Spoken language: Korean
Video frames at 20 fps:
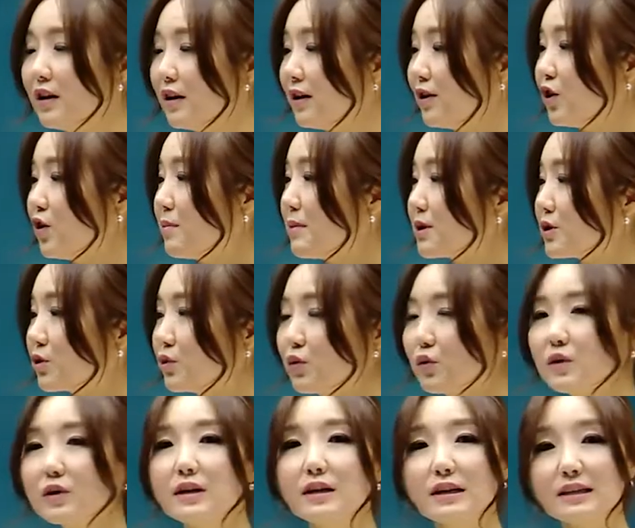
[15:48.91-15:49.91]

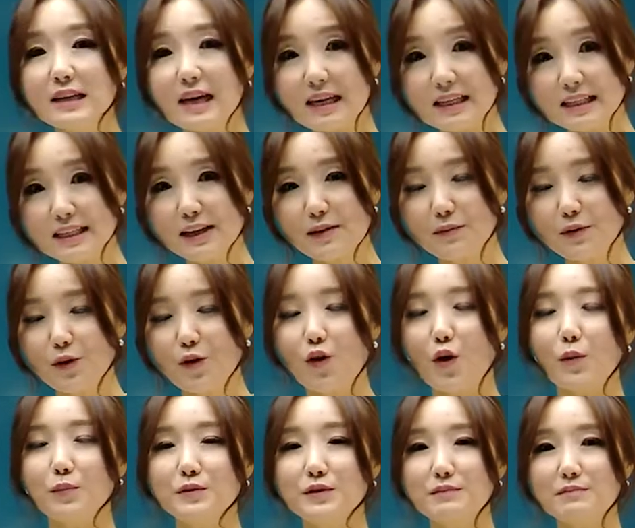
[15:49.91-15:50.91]
이것마저도 사실일 필요가
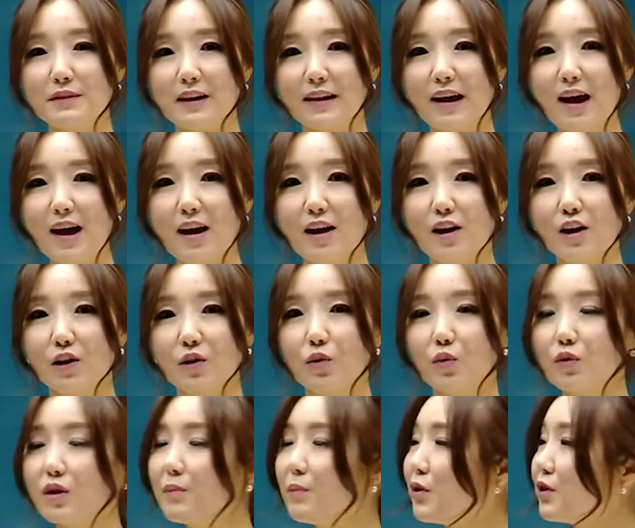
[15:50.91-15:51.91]
없습니다.
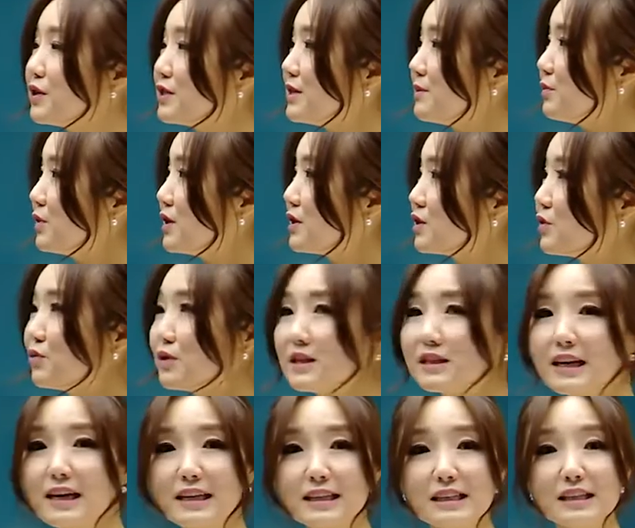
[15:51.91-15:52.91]
독립형 질문에서 우리
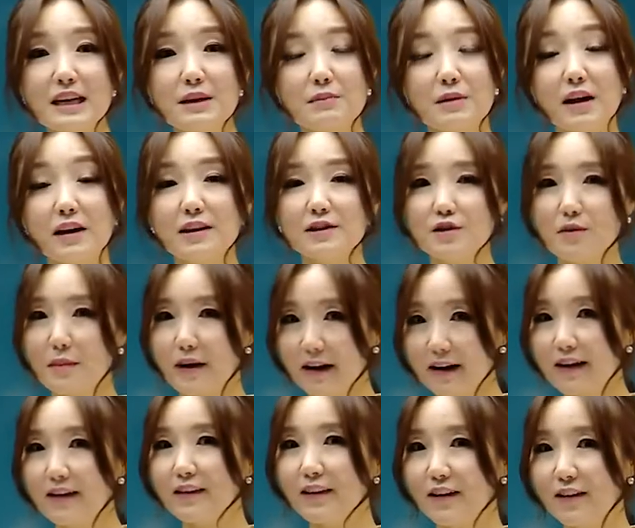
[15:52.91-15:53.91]
사실에 입각해서
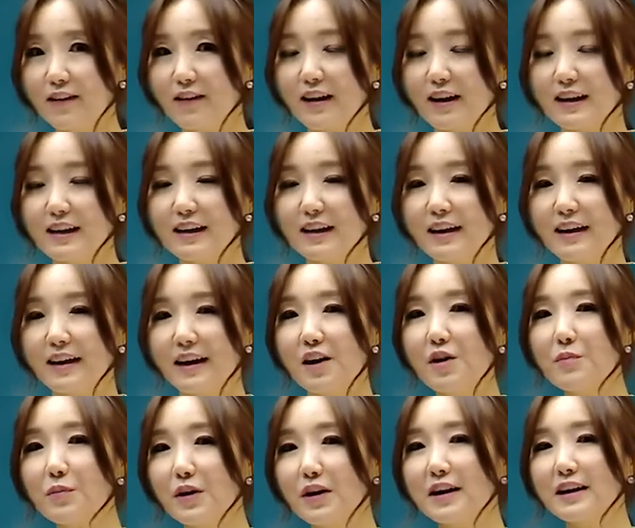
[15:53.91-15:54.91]
말해야 되는 거
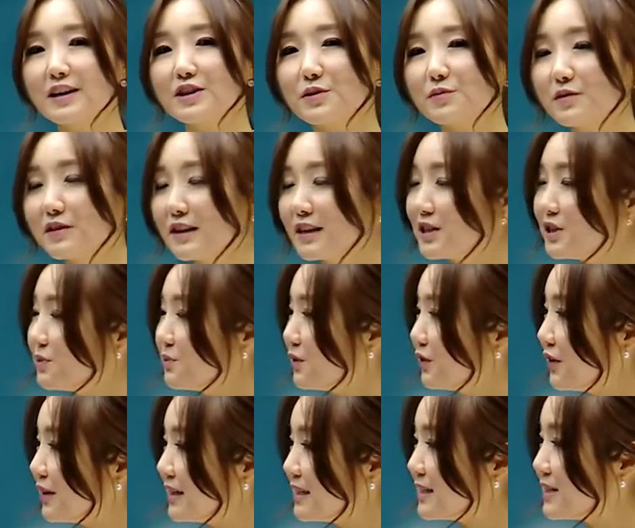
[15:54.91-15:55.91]
아니니까요. 편하게 접근하시면
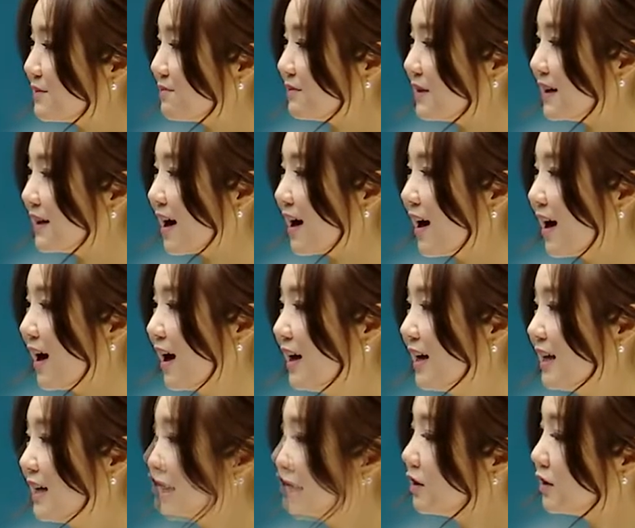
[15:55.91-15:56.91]
되겠습니다.
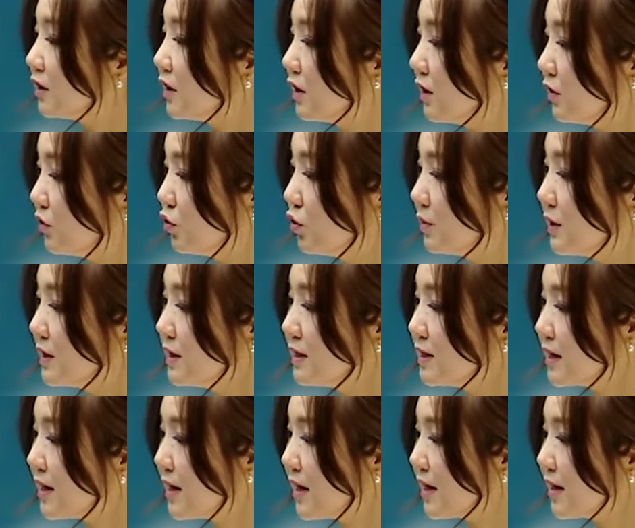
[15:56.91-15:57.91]
두
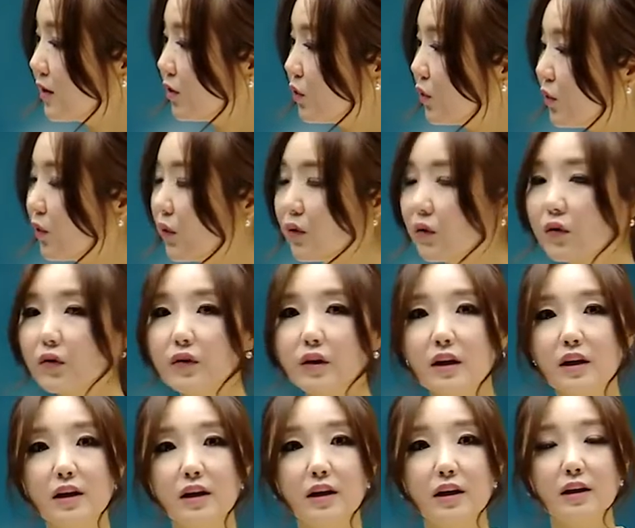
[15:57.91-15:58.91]
번째 또
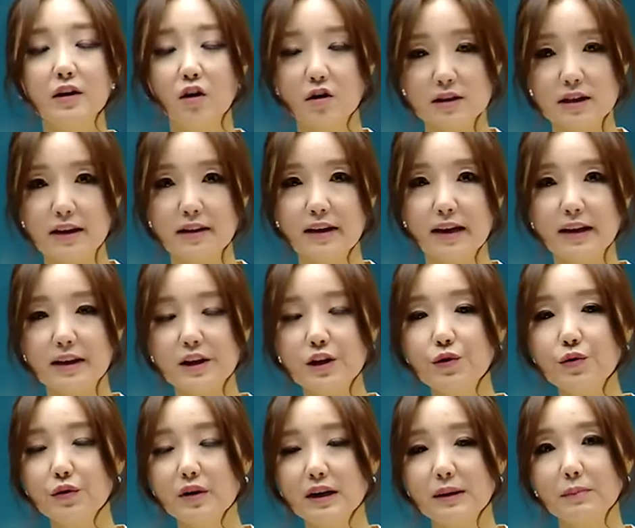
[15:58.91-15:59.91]
이것에 대한
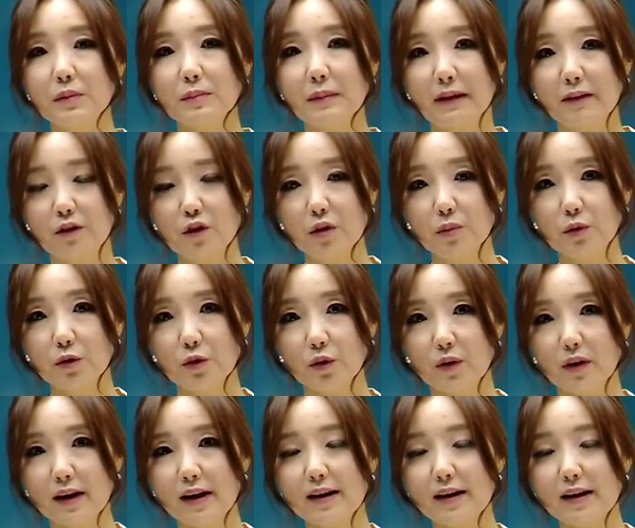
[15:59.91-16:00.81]
이유를 한번 만들어 보도록